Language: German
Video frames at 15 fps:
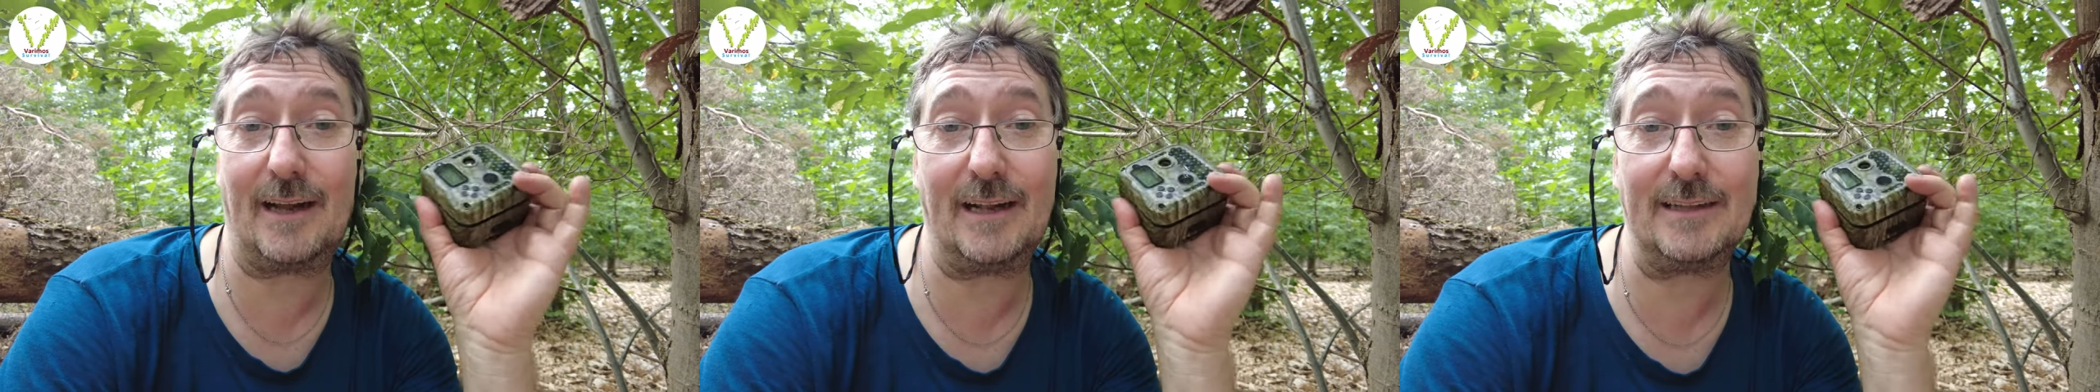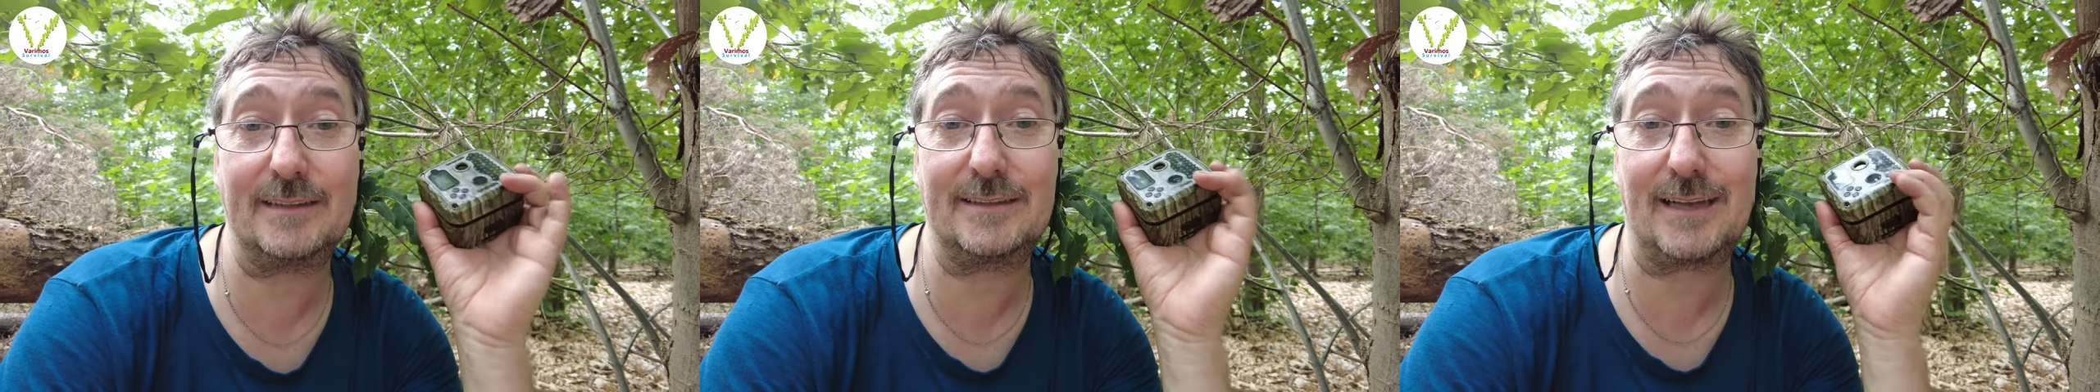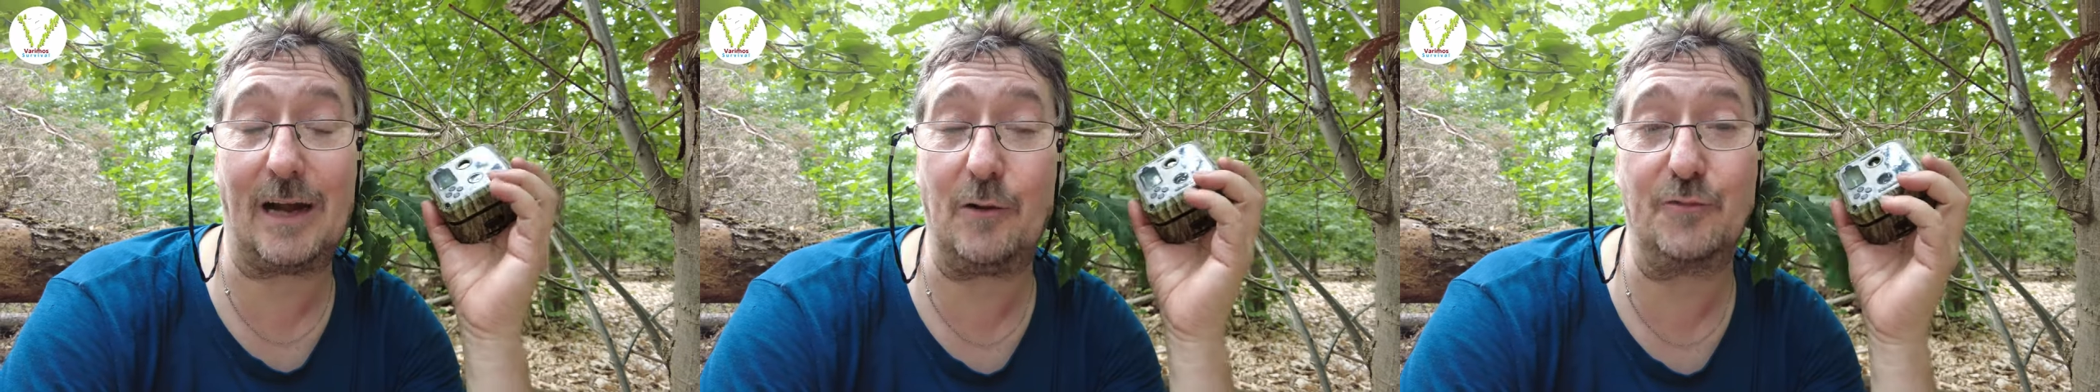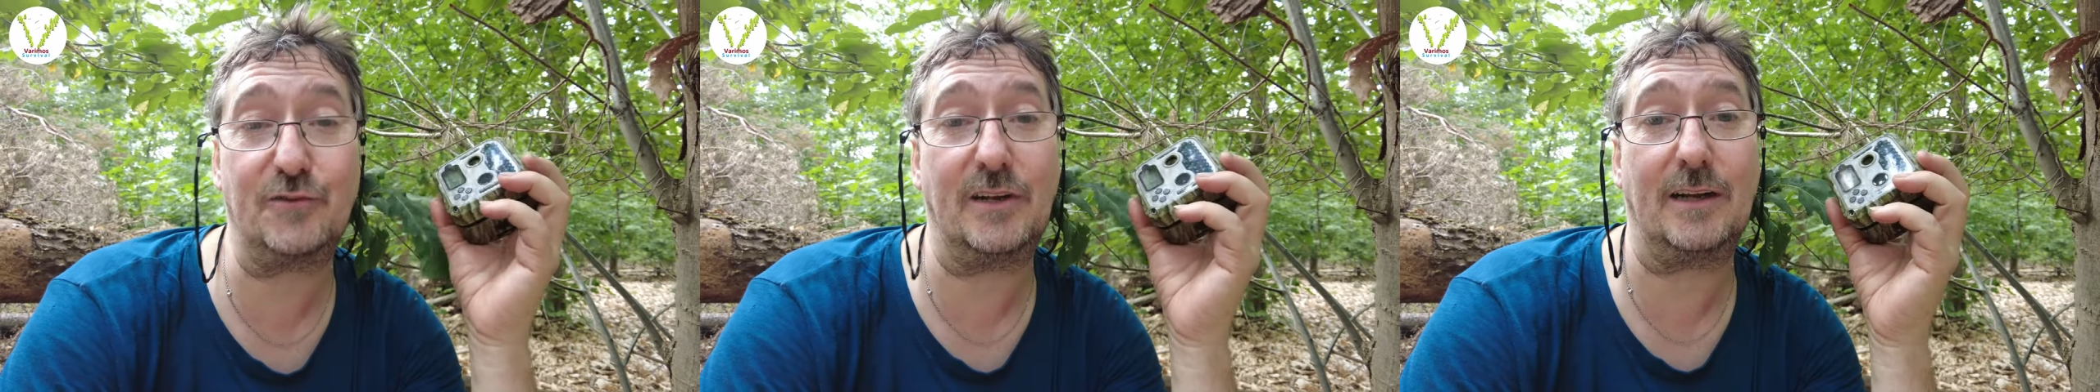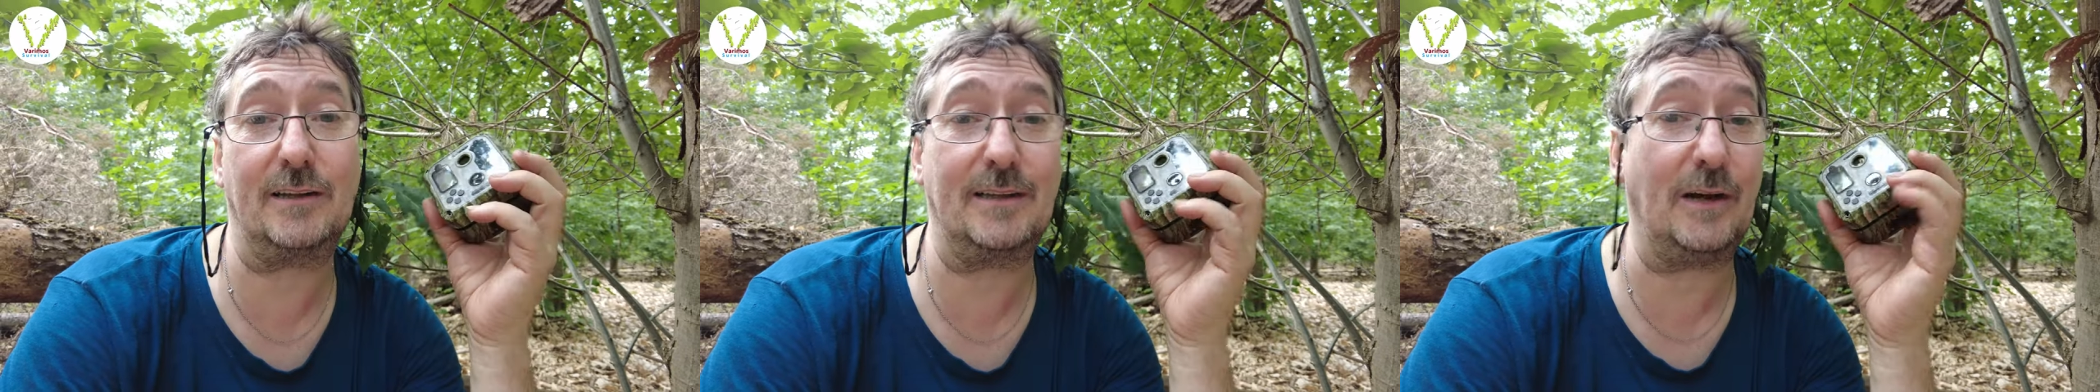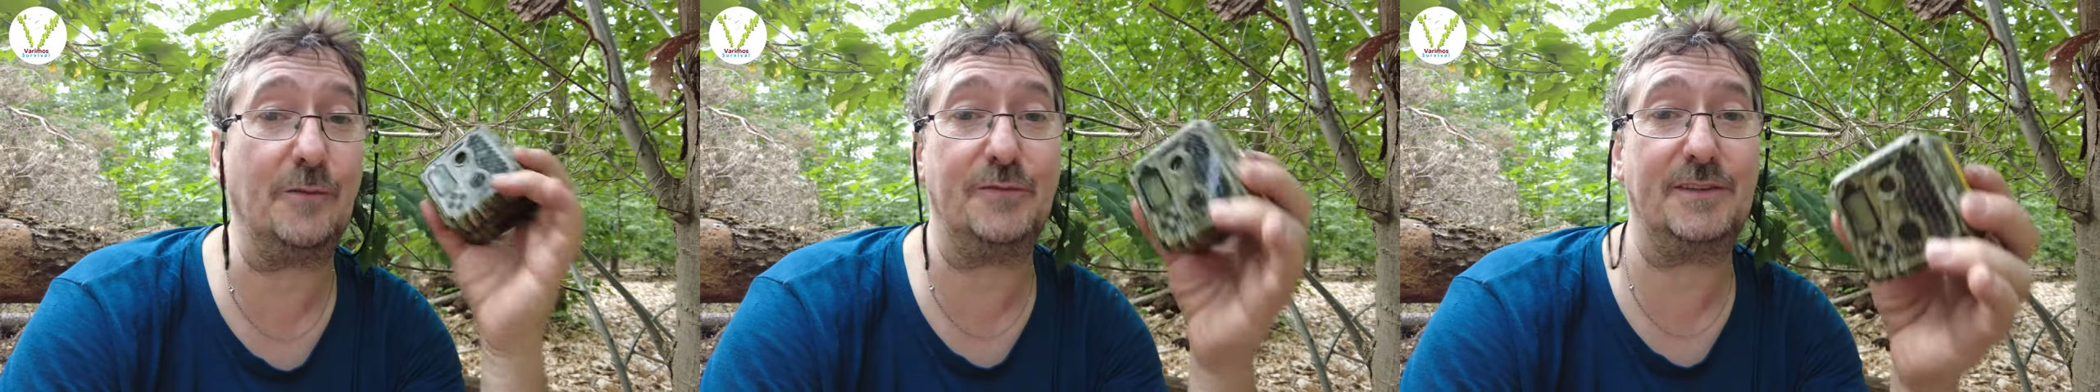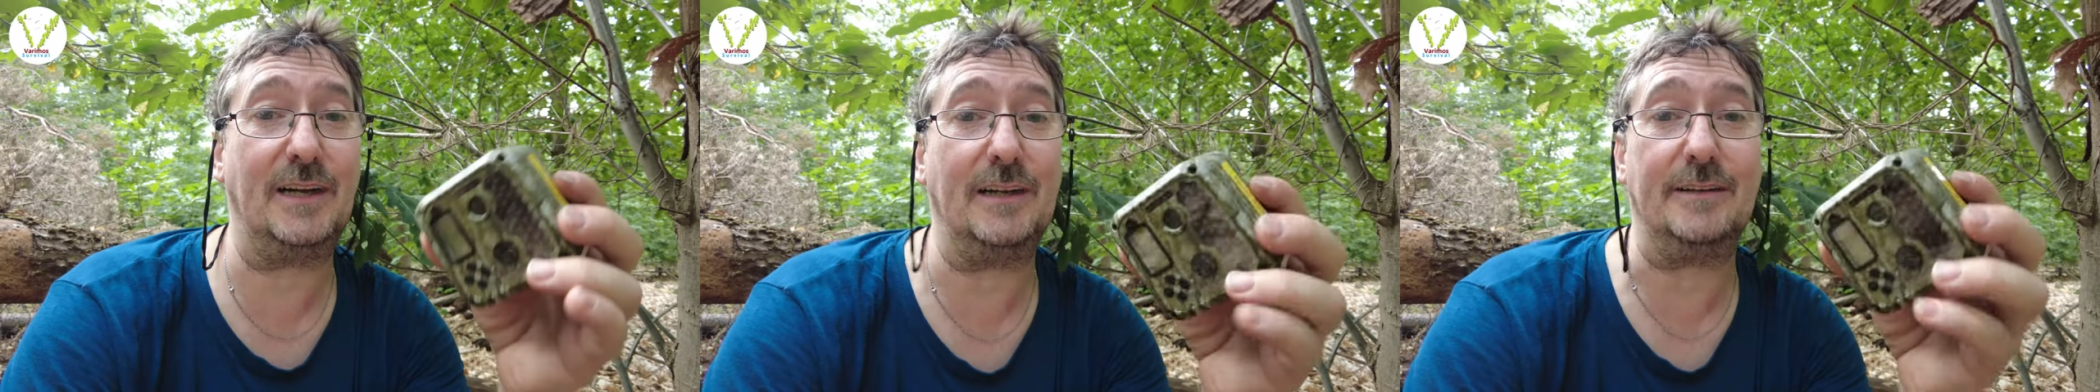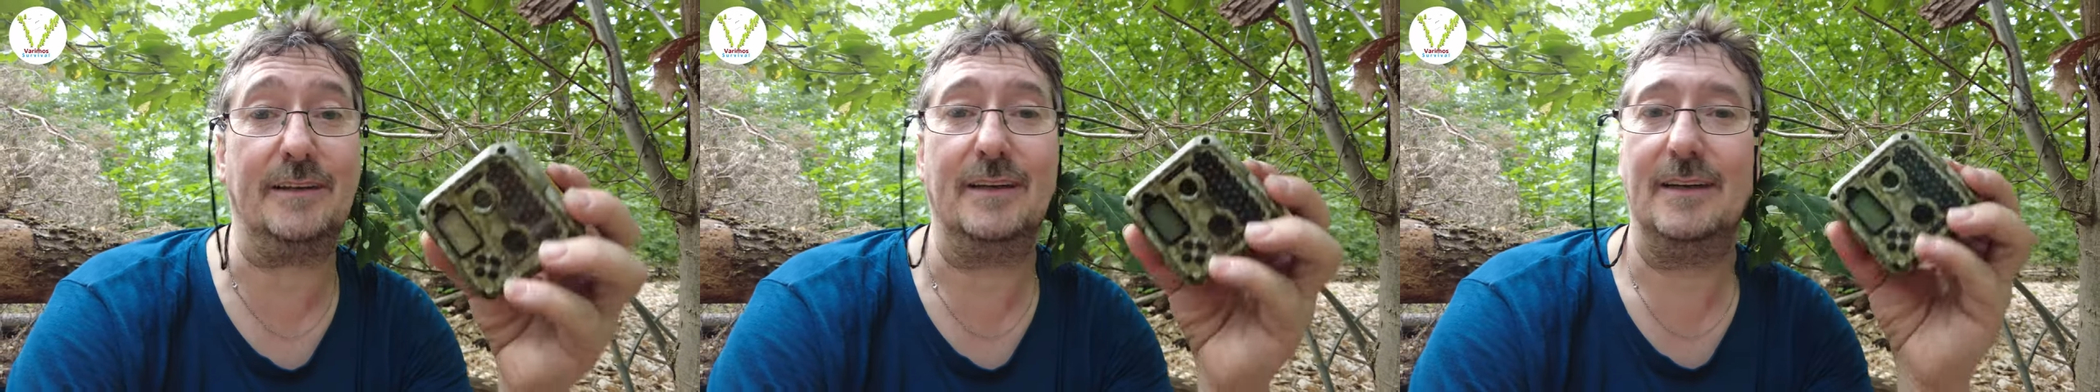als Aufschlag
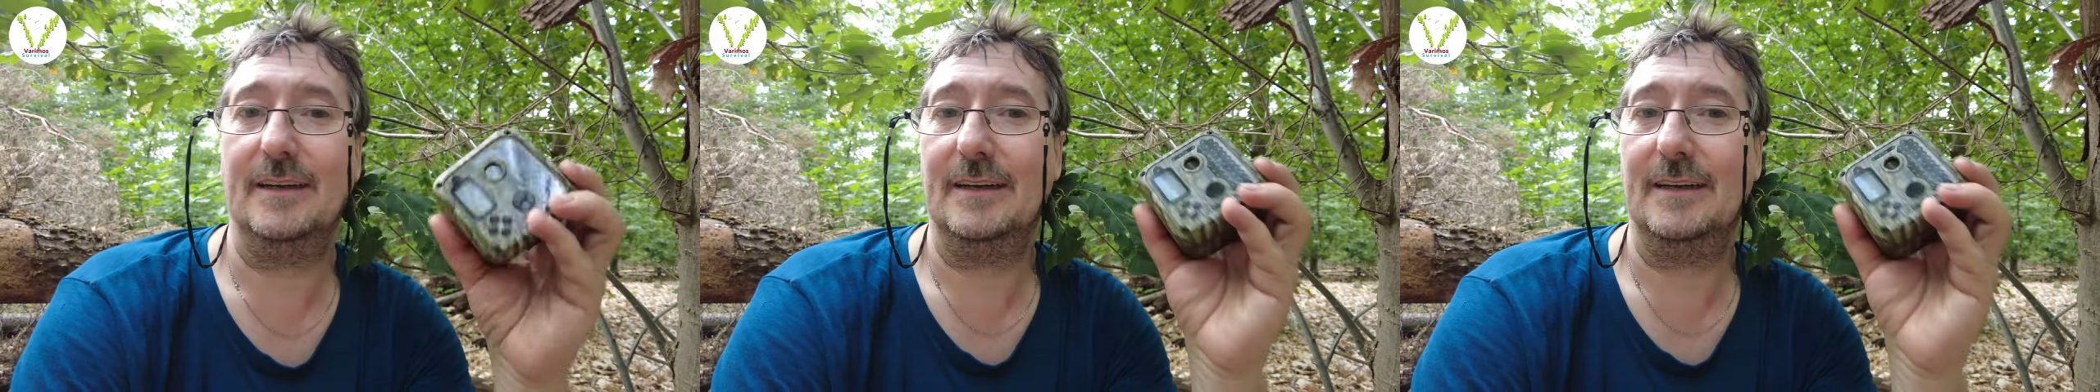draufzahlt.